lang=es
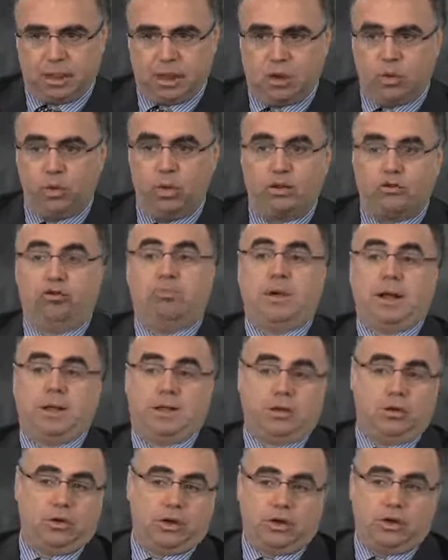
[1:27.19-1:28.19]
en una
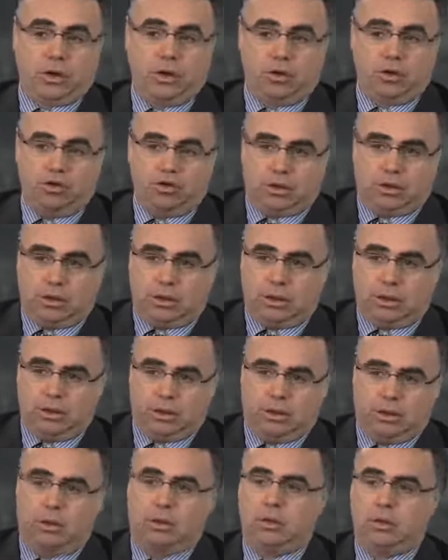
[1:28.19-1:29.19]
subcategoría diagnóstica
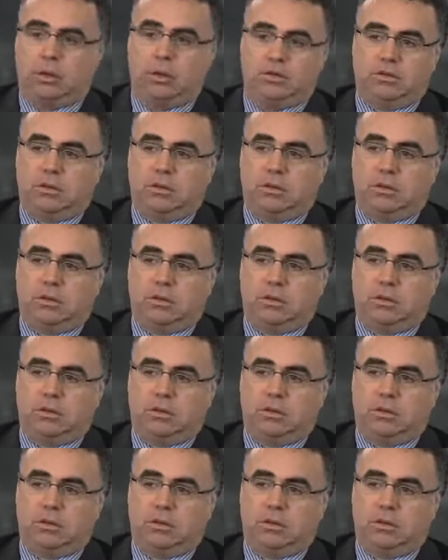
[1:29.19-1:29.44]
y decir